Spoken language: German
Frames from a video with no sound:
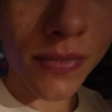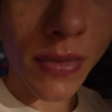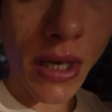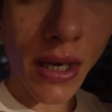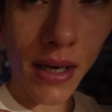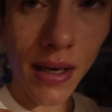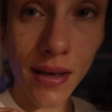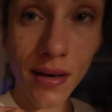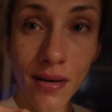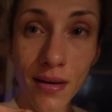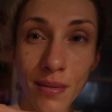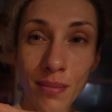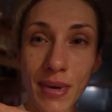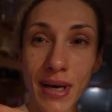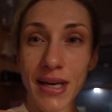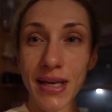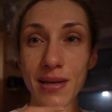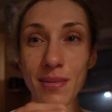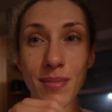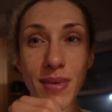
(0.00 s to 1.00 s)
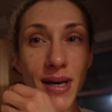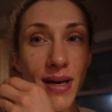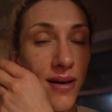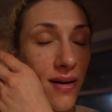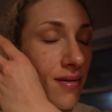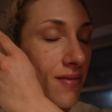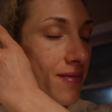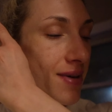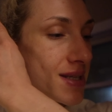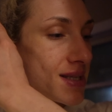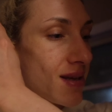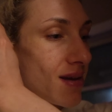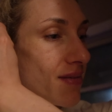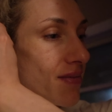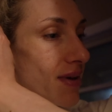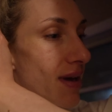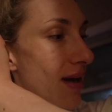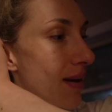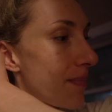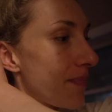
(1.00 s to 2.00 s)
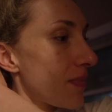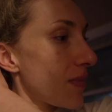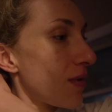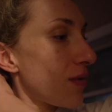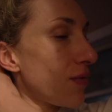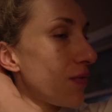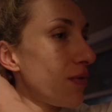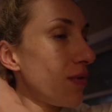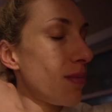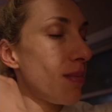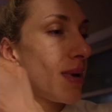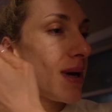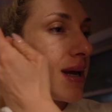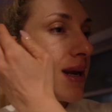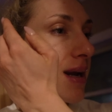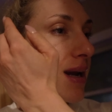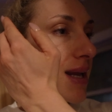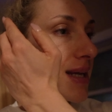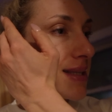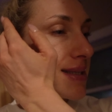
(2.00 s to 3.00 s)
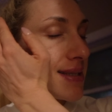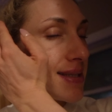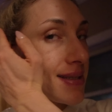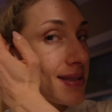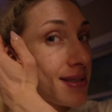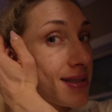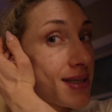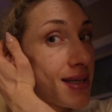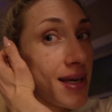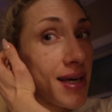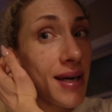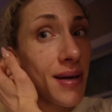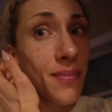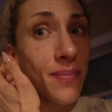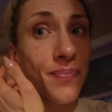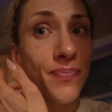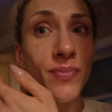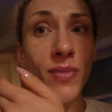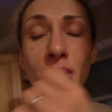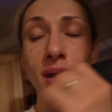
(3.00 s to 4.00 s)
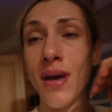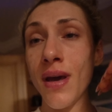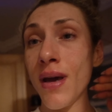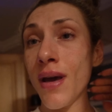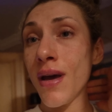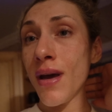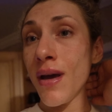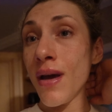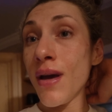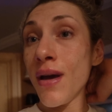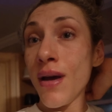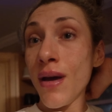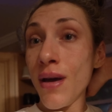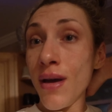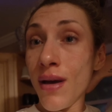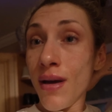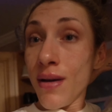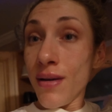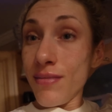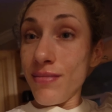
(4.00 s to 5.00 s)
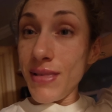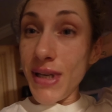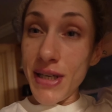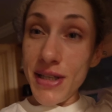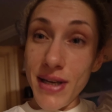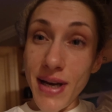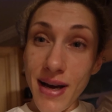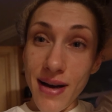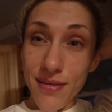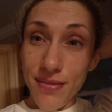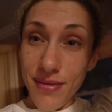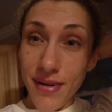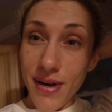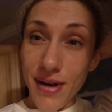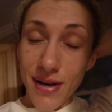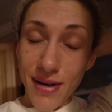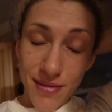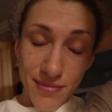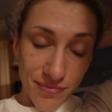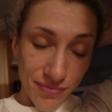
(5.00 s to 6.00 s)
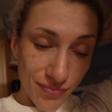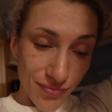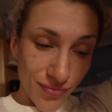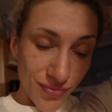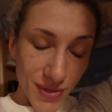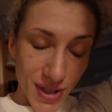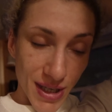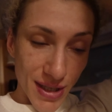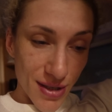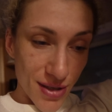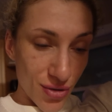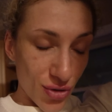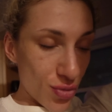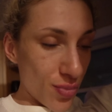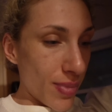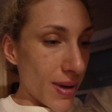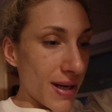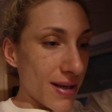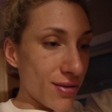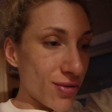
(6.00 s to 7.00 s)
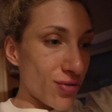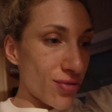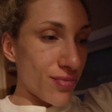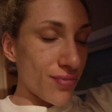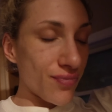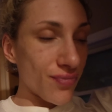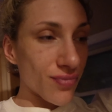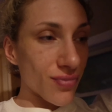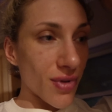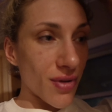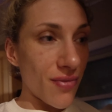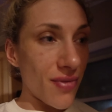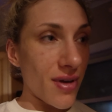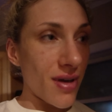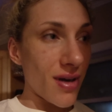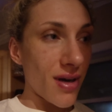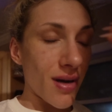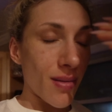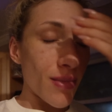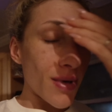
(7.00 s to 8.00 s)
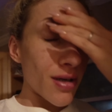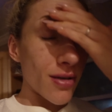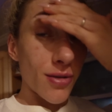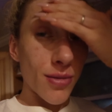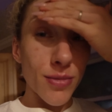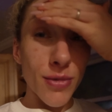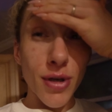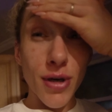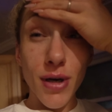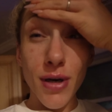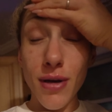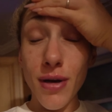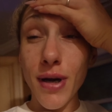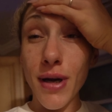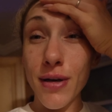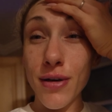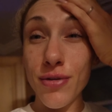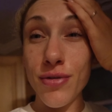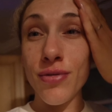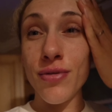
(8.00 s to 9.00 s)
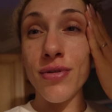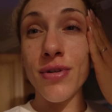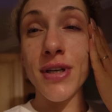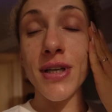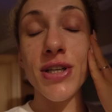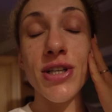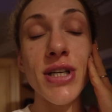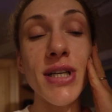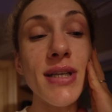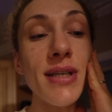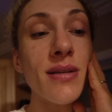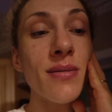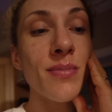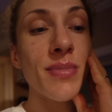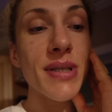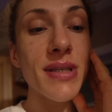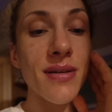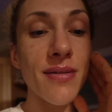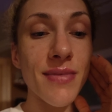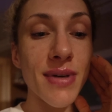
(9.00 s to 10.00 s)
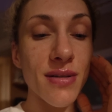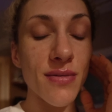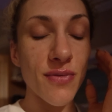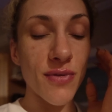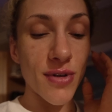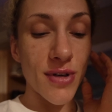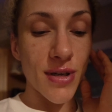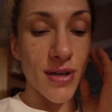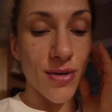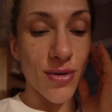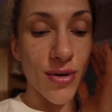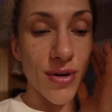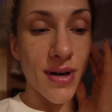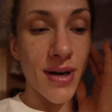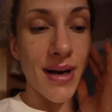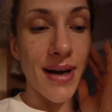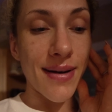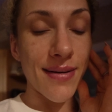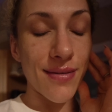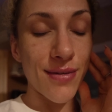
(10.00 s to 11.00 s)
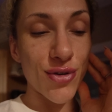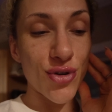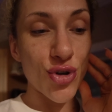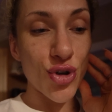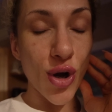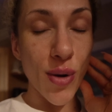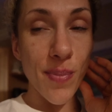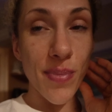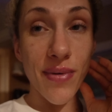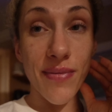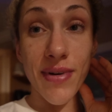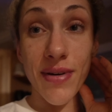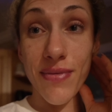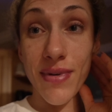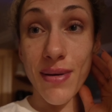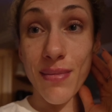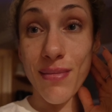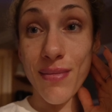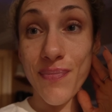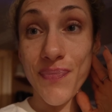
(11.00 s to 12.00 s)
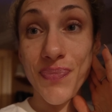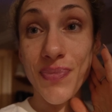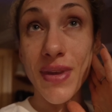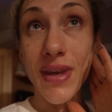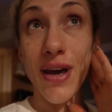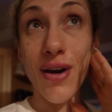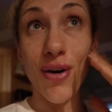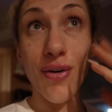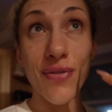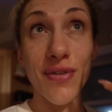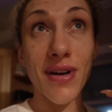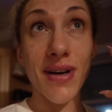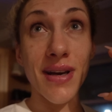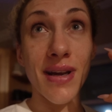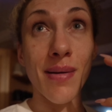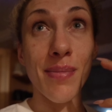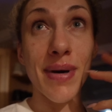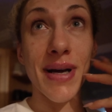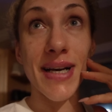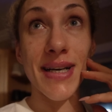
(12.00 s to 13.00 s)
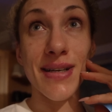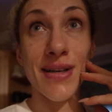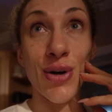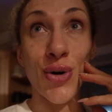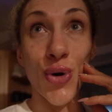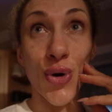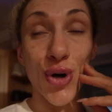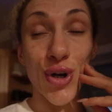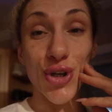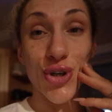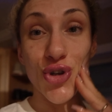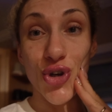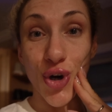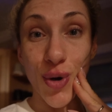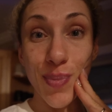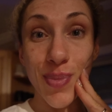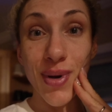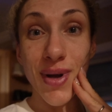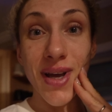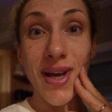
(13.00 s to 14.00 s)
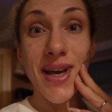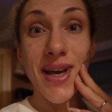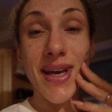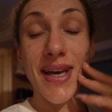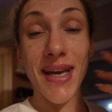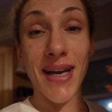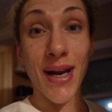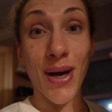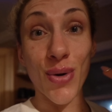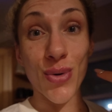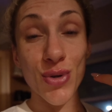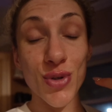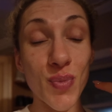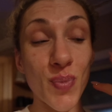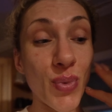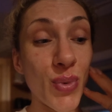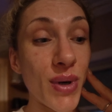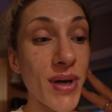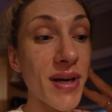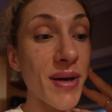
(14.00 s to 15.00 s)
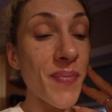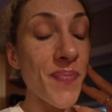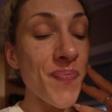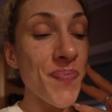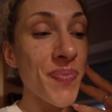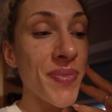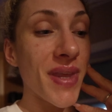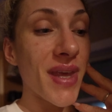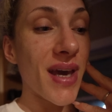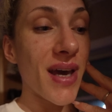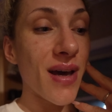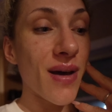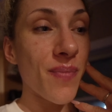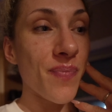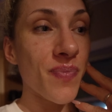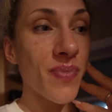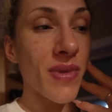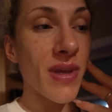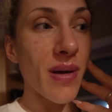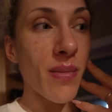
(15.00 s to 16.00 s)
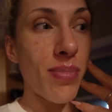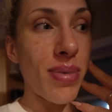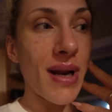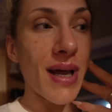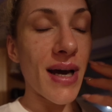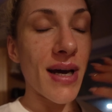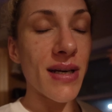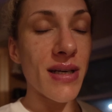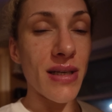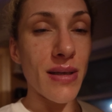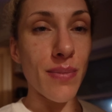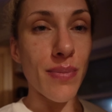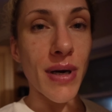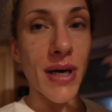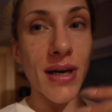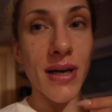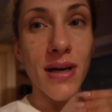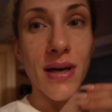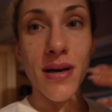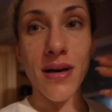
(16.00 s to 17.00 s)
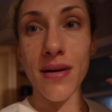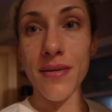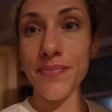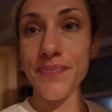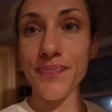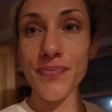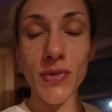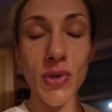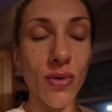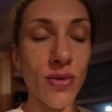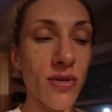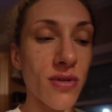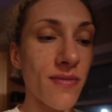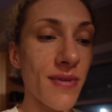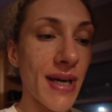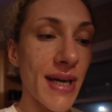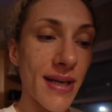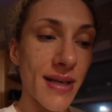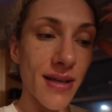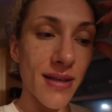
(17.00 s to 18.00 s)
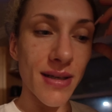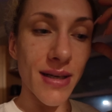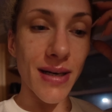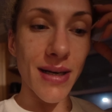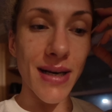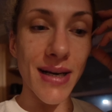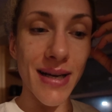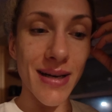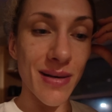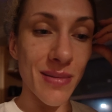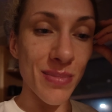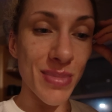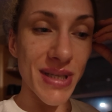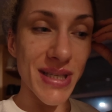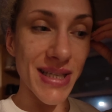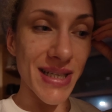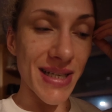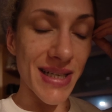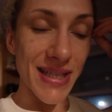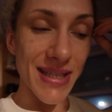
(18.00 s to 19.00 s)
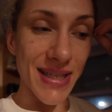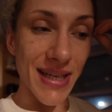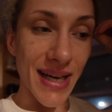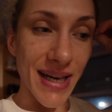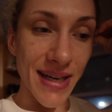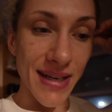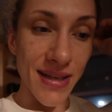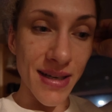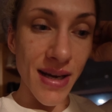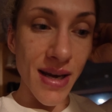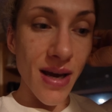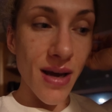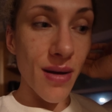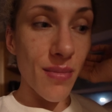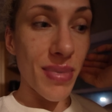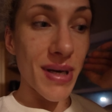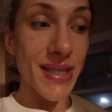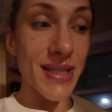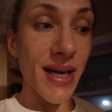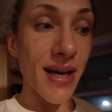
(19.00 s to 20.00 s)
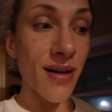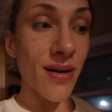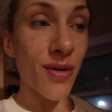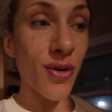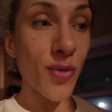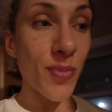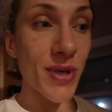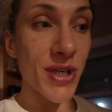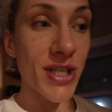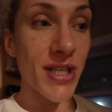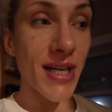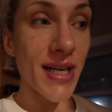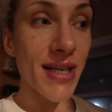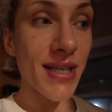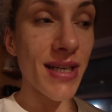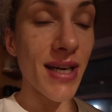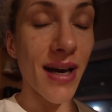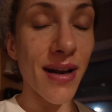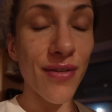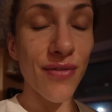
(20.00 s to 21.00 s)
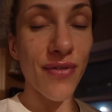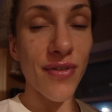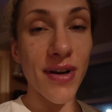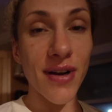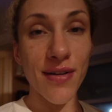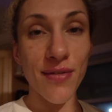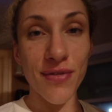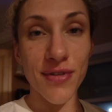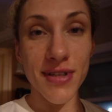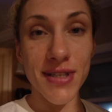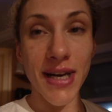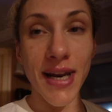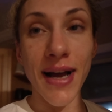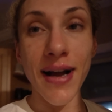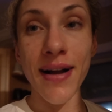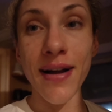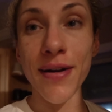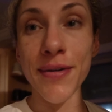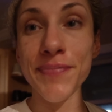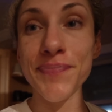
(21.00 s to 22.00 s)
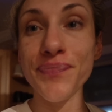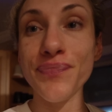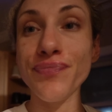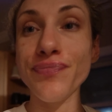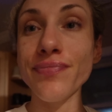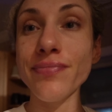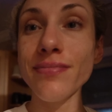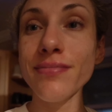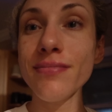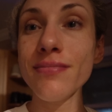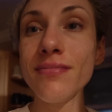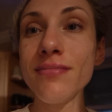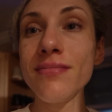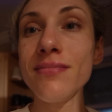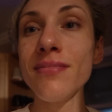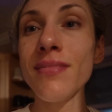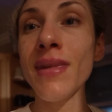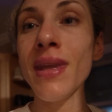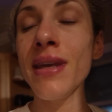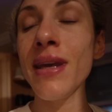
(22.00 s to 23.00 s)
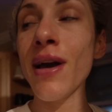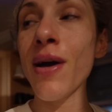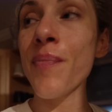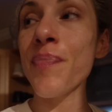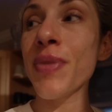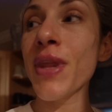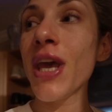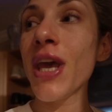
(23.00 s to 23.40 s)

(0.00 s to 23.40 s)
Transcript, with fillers: Hier hinten mache ich mein Wasser warm für meinen letzten Tee. Der Tag war ganz entspannt. Wir haben nach dem Training eigentlich nur noch gechillt, ein bisschen was für den neuen Shop, weil wir eröffnen ja bald einen neuen Shop in Augsburg. Ähm, geplant, die Banner und so weiter. Daniel hatte ein bisschen designt, ein paar Sachen noch bestellt, die anfallen fürs Lager. Ja,